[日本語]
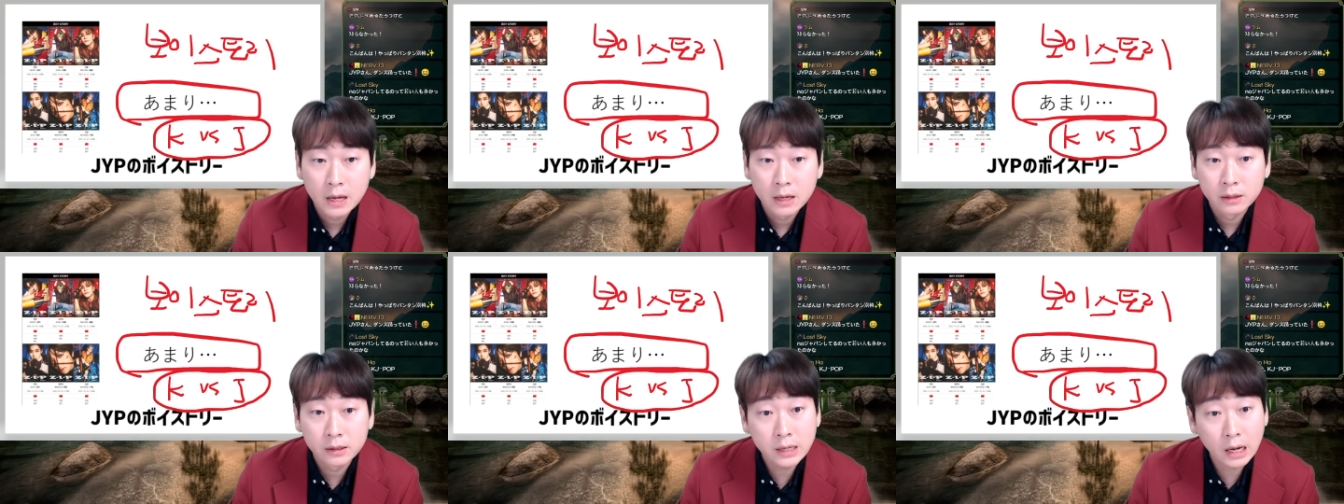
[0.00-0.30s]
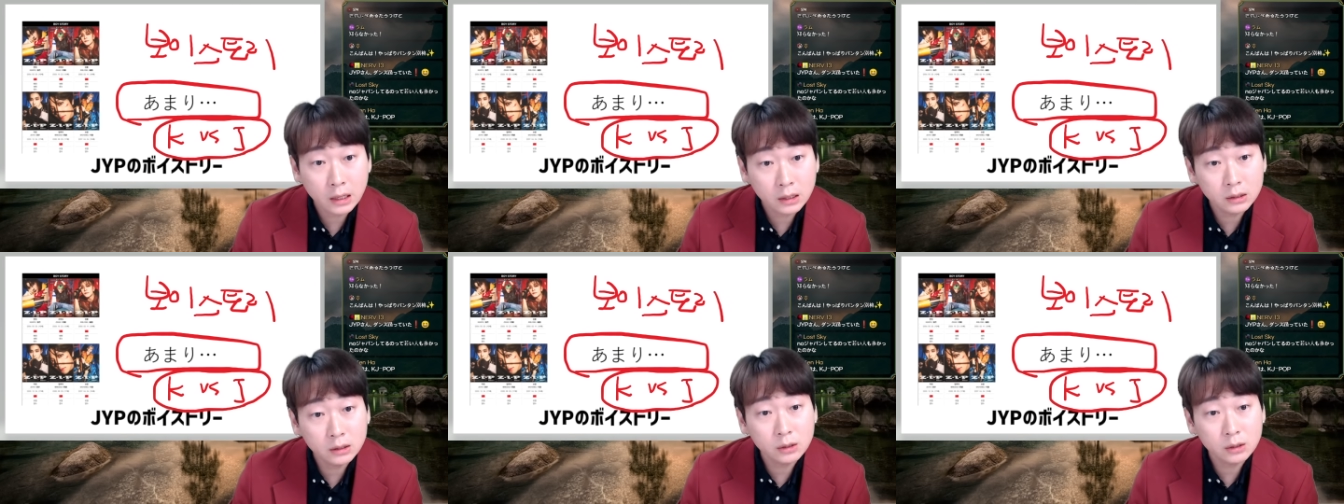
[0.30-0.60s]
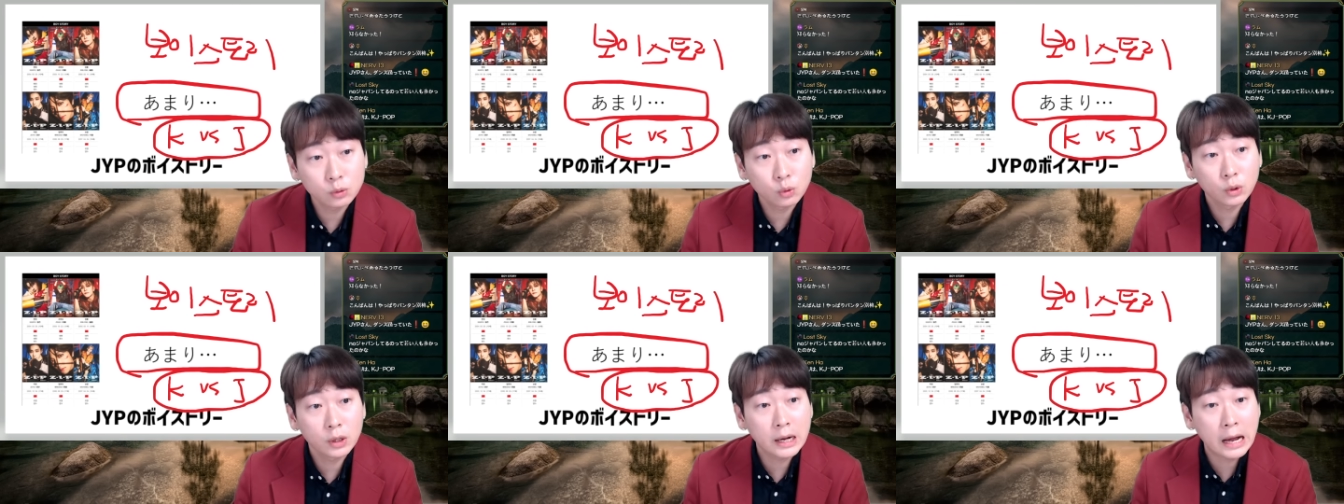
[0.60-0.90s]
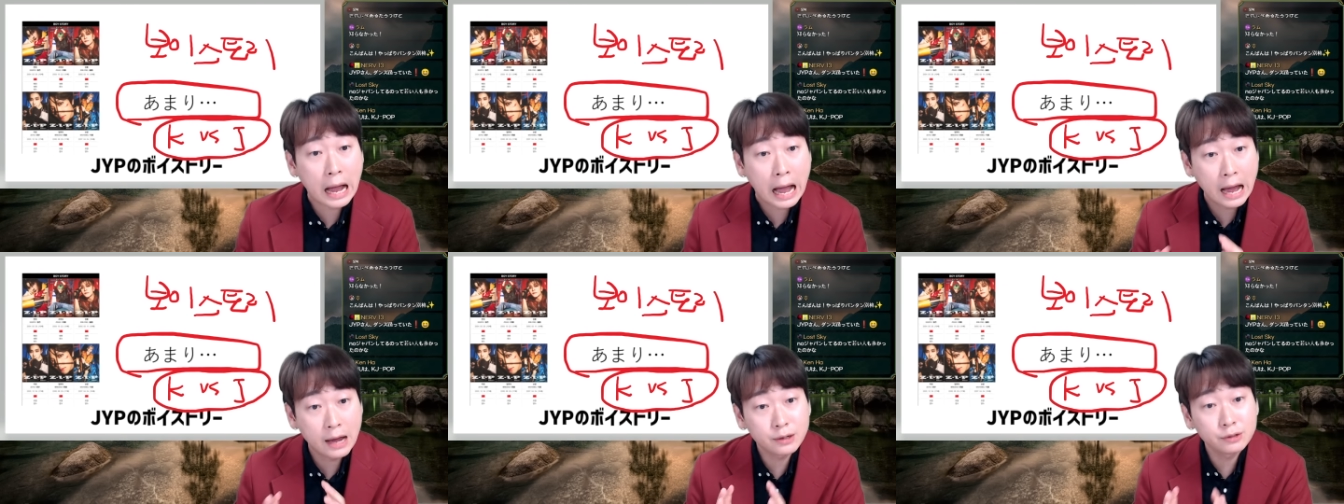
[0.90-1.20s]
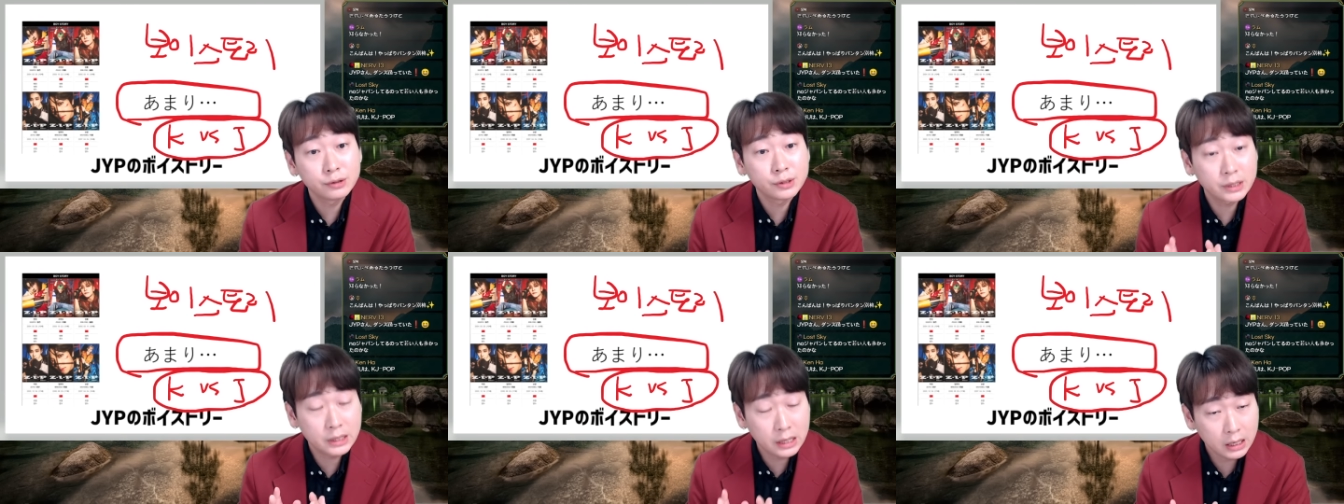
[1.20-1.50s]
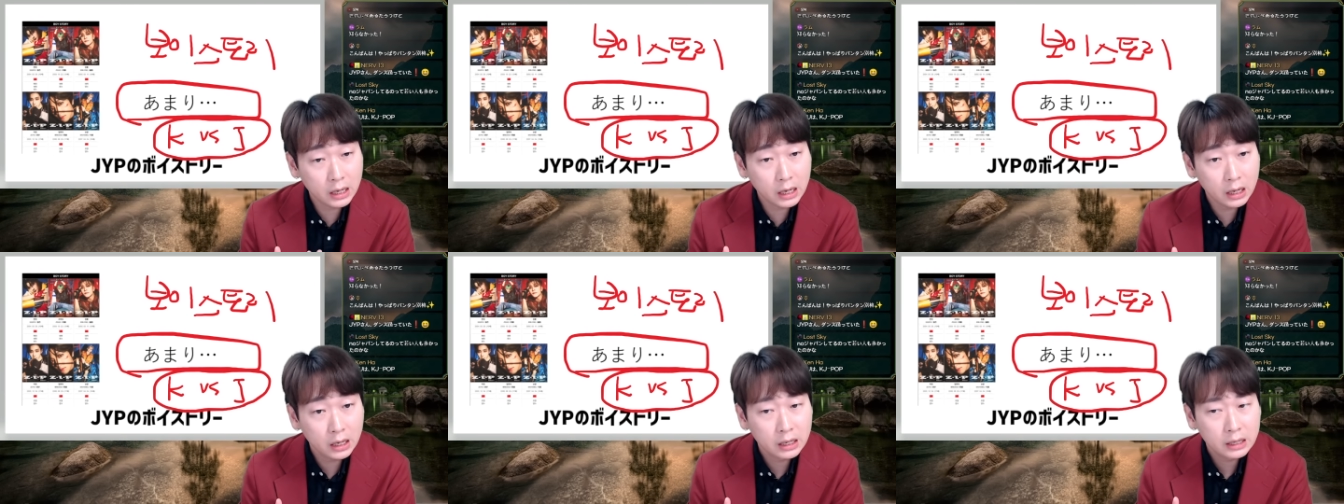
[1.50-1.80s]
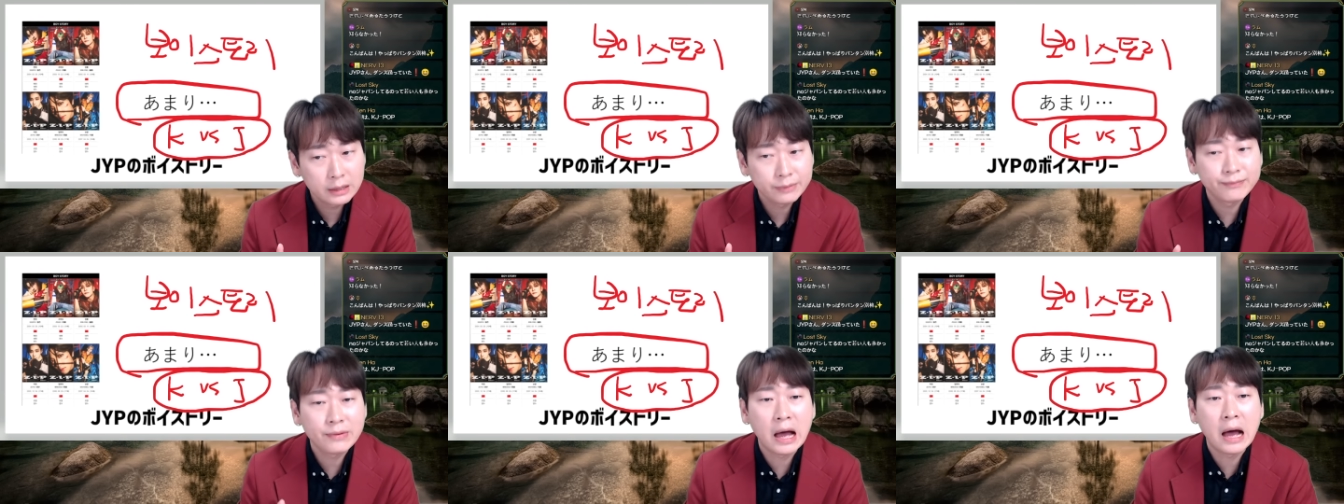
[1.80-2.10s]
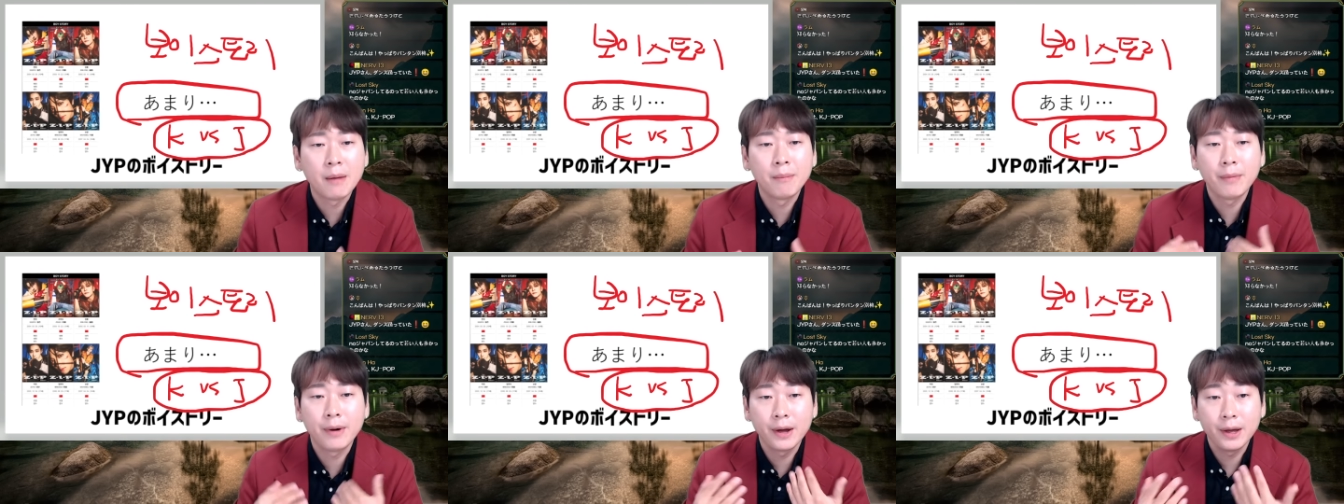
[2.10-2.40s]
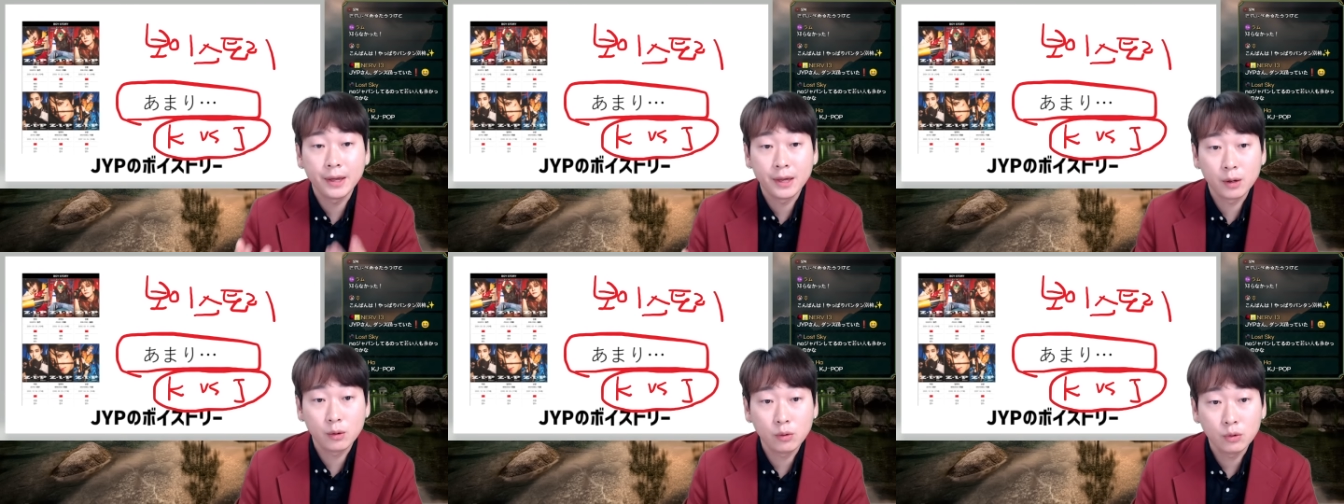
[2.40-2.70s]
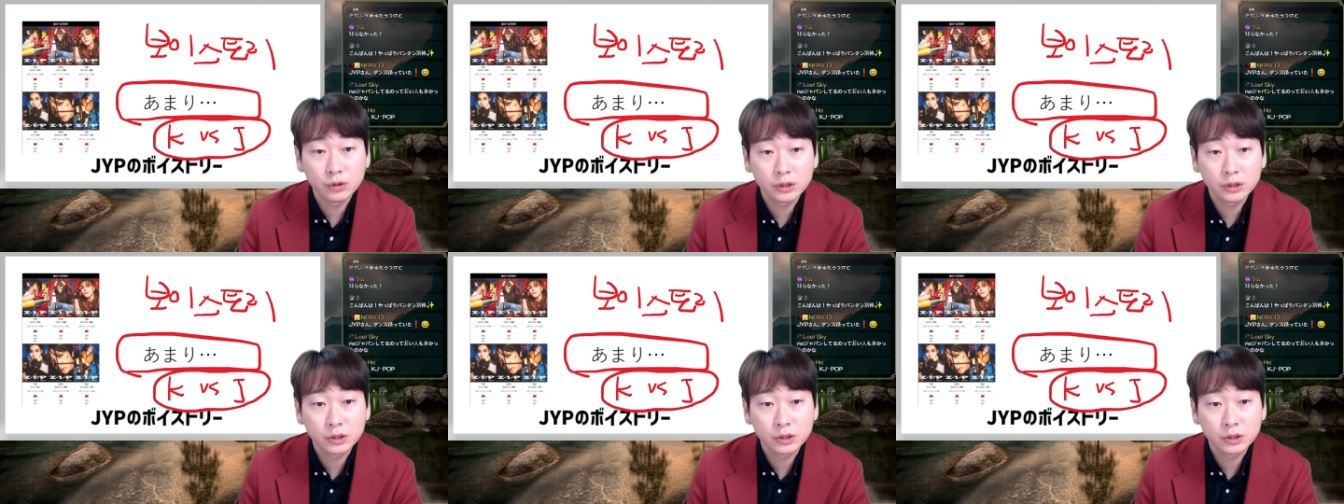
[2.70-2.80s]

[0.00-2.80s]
逆にそれがあるから名前を